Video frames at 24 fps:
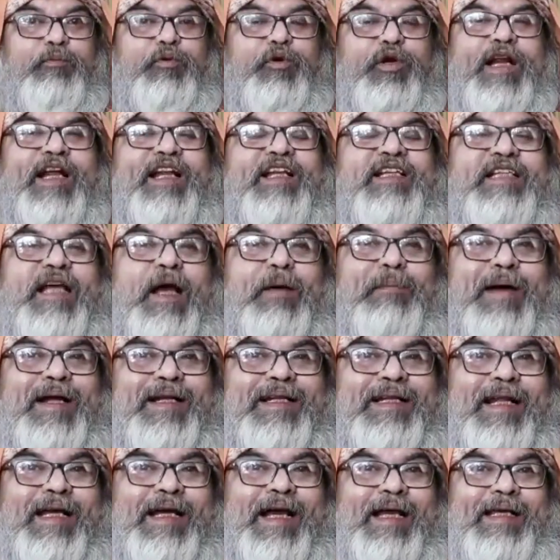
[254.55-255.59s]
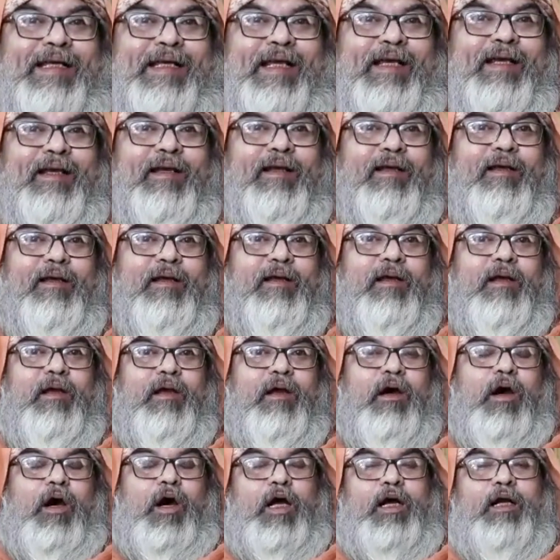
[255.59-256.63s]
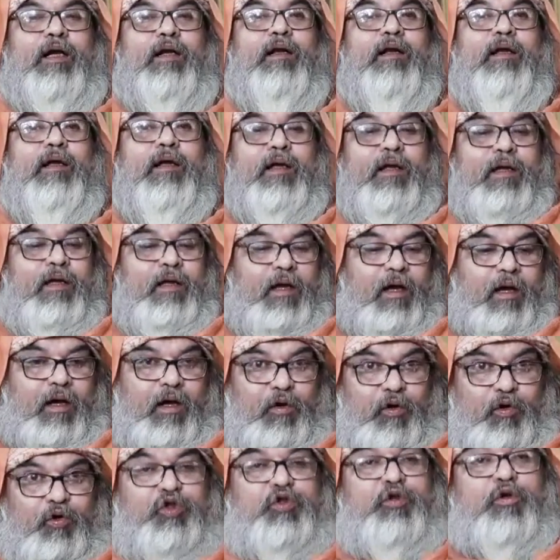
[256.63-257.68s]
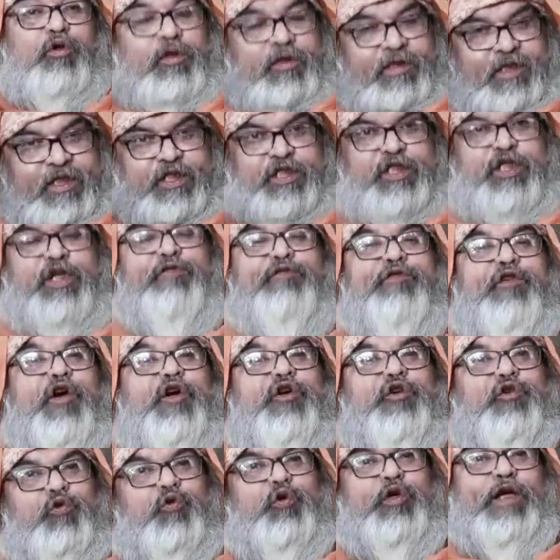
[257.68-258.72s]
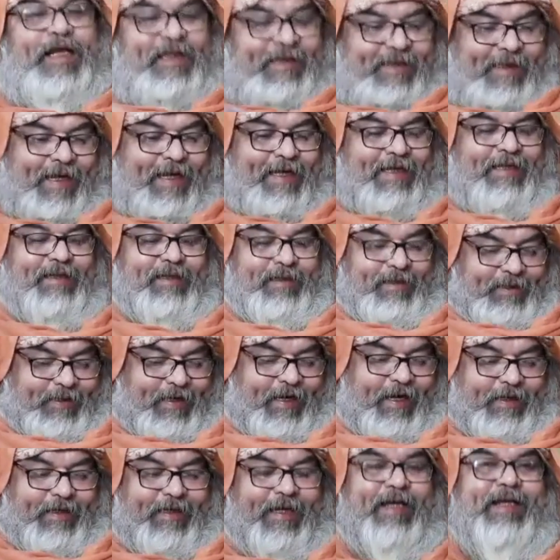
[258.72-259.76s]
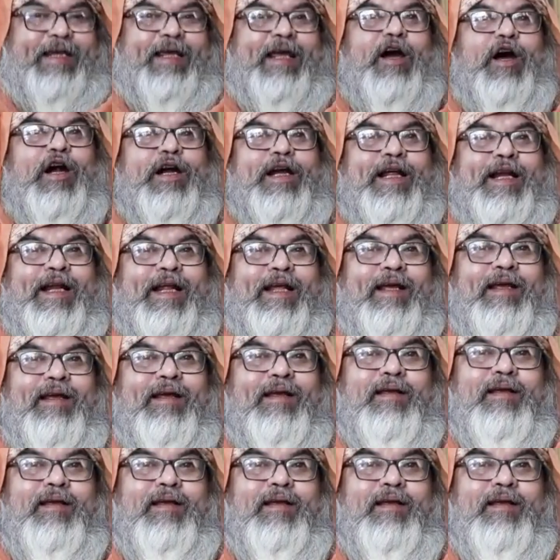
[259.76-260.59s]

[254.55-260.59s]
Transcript: पूरे इल्ज़ाम लगा के और उस सिक्सटी फोर टू के तहत ये ये ये ऑर्डर है